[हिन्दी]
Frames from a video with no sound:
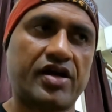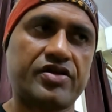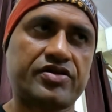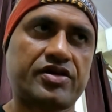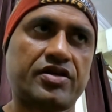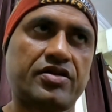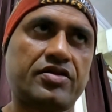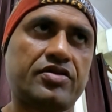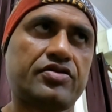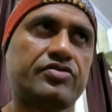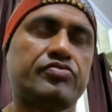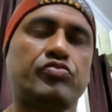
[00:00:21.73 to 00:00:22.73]

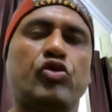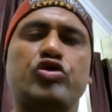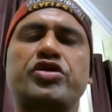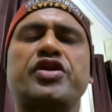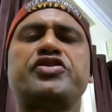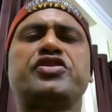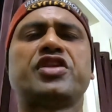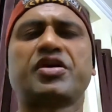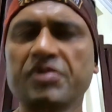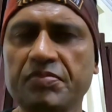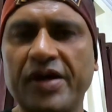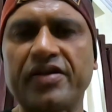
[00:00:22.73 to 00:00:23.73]
आजकल मोस्टली जितने
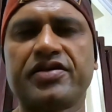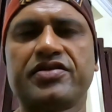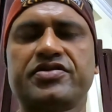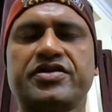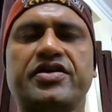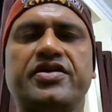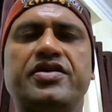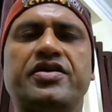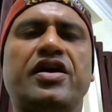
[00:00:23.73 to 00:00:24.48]
भी बाइकर्स हैं